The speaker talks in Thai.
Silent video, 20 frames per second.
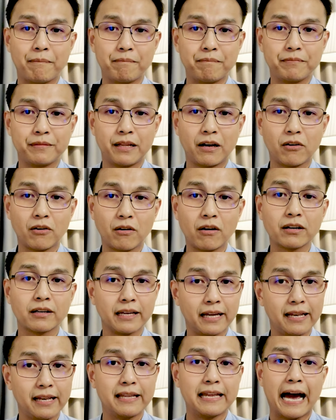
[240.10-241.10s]
พแล้วก็
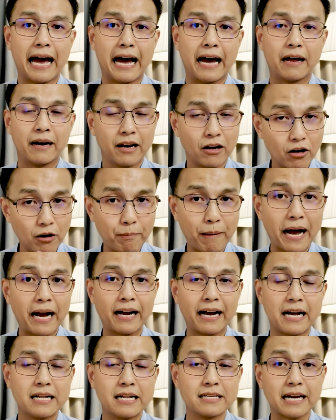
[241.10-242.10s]
กินยาแล้วก็พัก
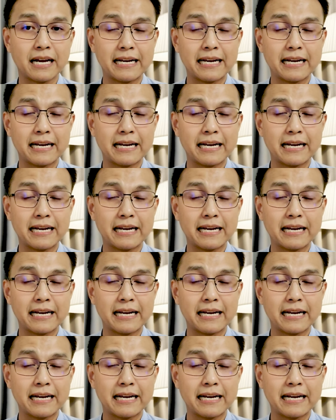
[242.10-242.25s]
การใช้